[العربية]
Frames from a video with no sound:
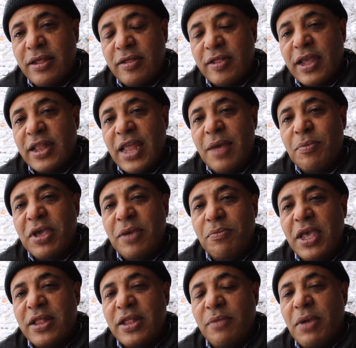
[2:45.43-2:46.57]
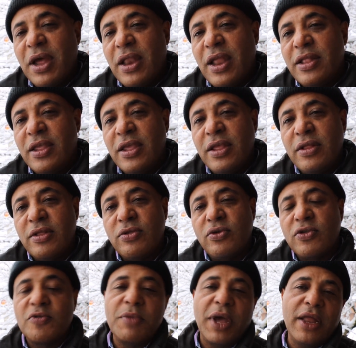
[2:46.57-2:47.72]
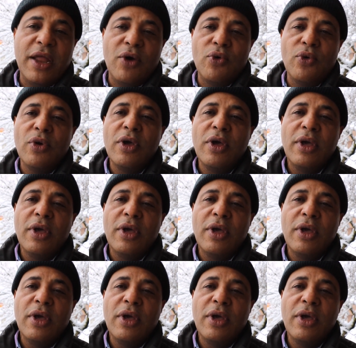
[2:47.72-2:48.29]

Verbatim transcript: استخدام كميه الماء التي تسمح له